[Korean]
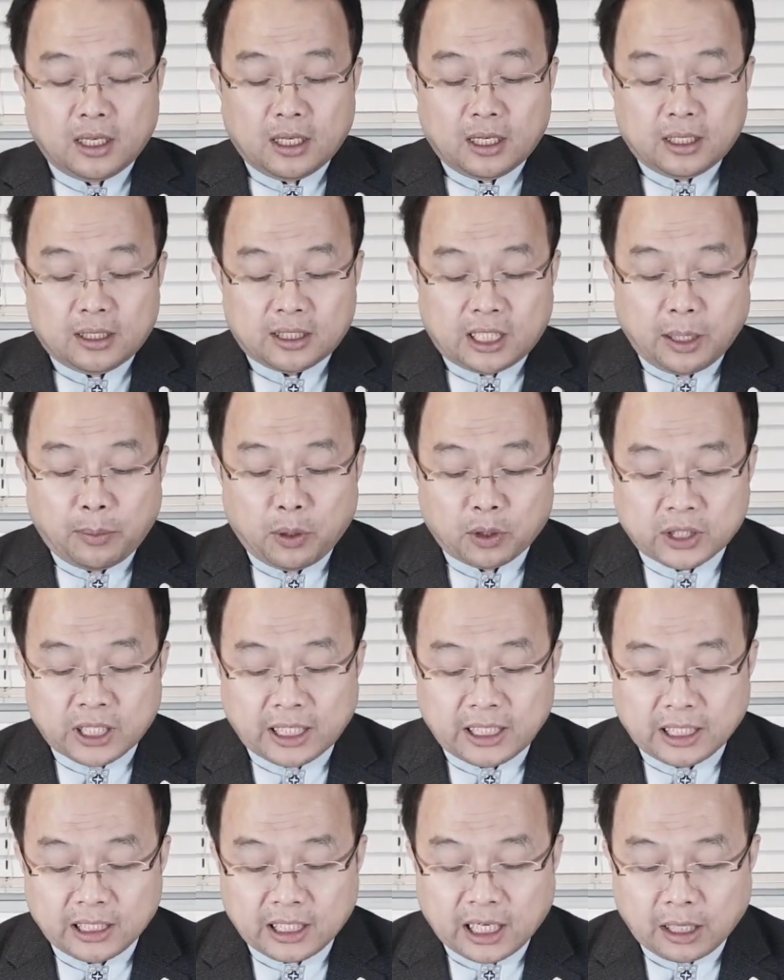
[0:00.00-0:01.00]
새벽
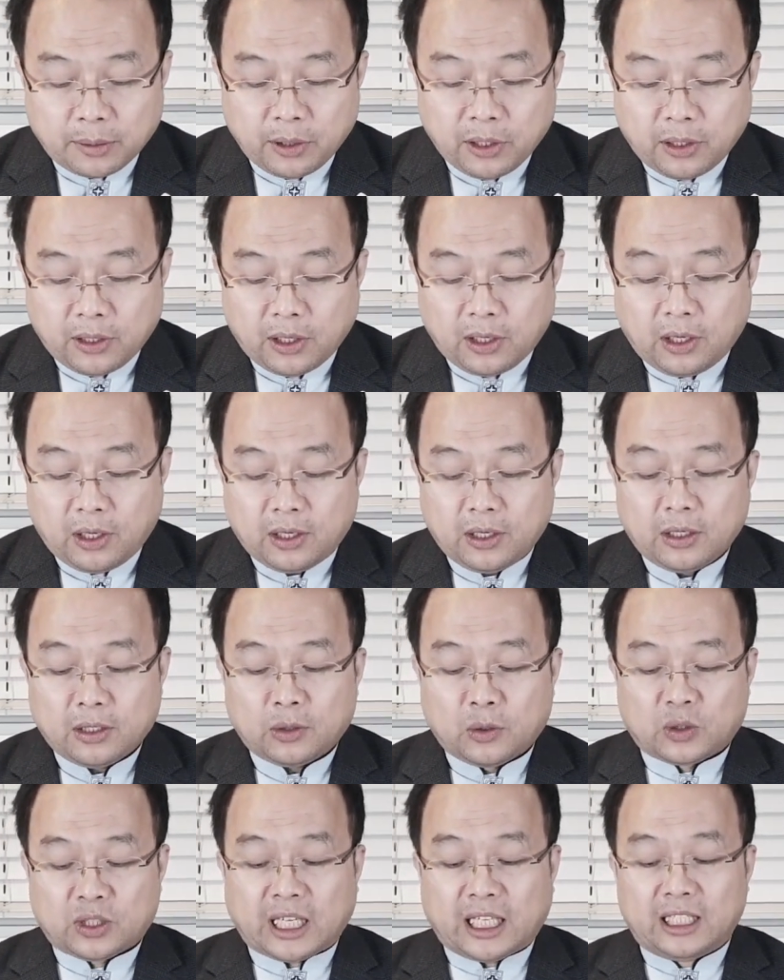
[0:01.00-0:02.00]
찬양을 하며
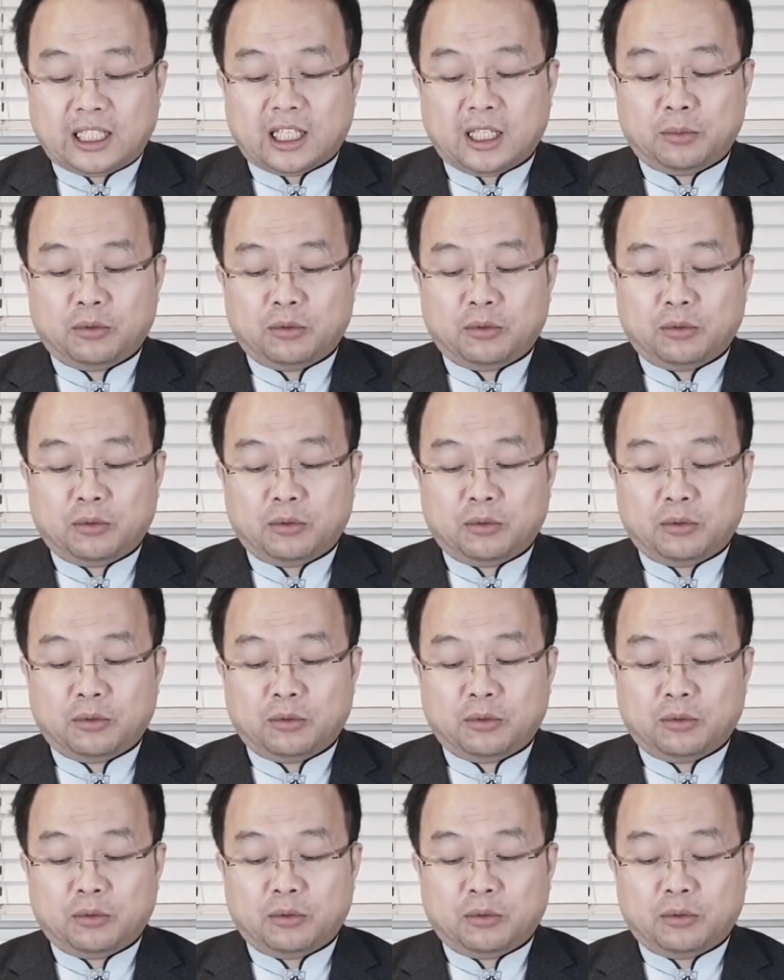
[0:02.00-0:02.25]
또 찬양을